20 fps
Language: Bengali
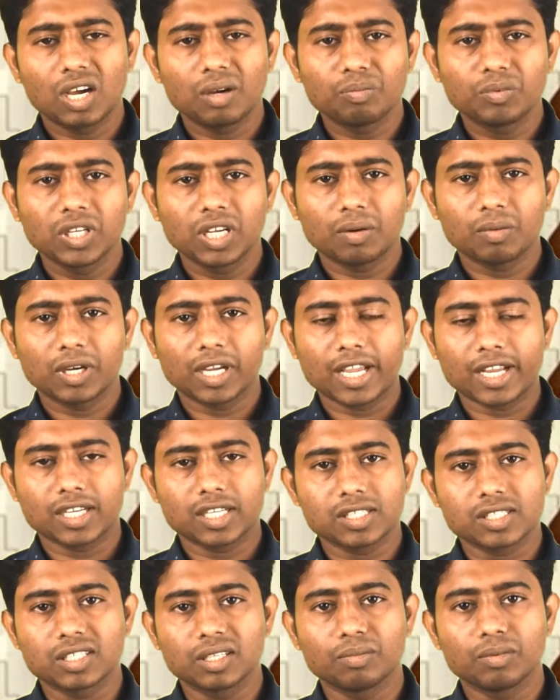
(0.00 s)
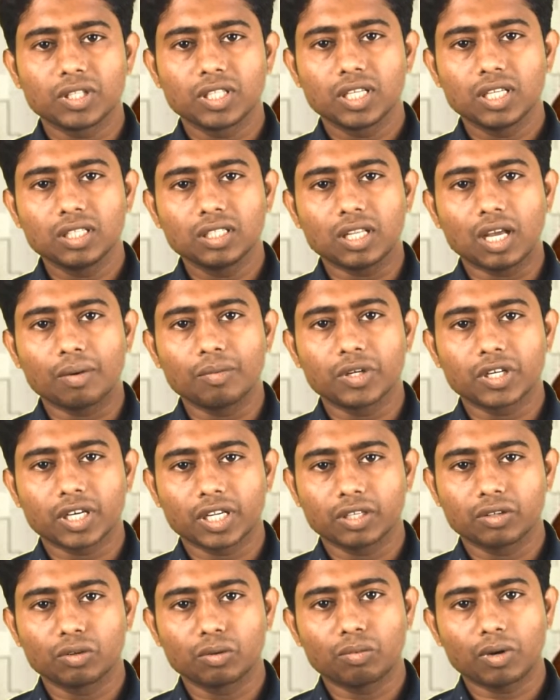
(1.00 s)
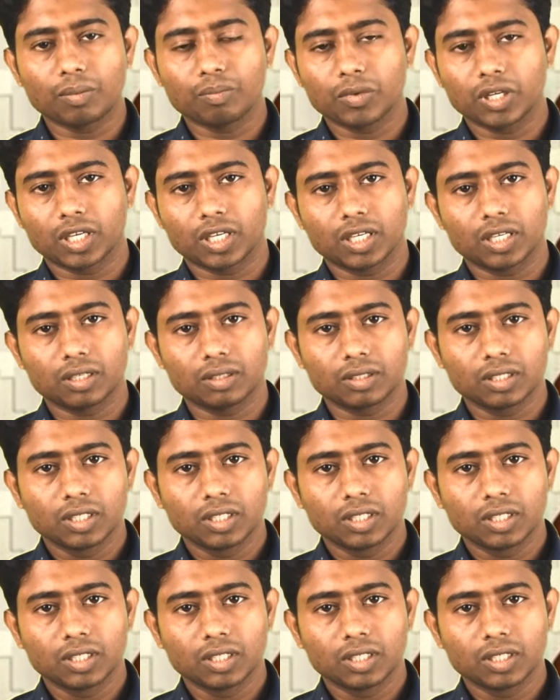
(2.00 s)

আপনি আমাকে একটা সিবি দেন আমি ট্রাই করব আপনাকে